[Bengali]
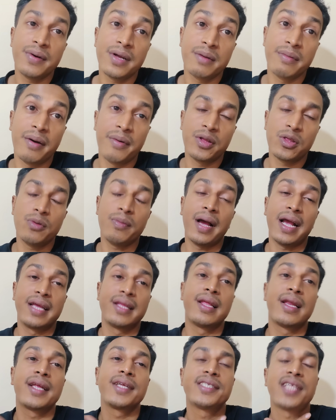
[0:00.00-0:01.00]
মারা মামা তো
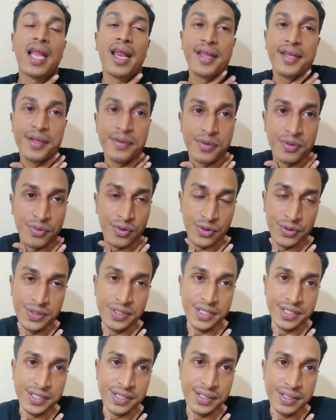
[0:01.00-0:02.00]
বাকিদেরকে সারাই দেবে মনে
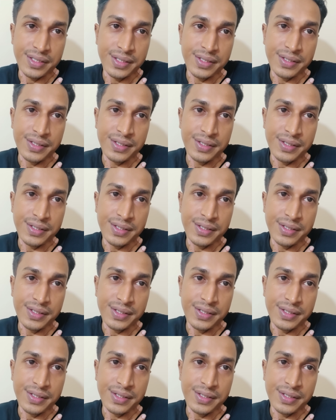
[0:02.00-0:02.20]
হইতেছে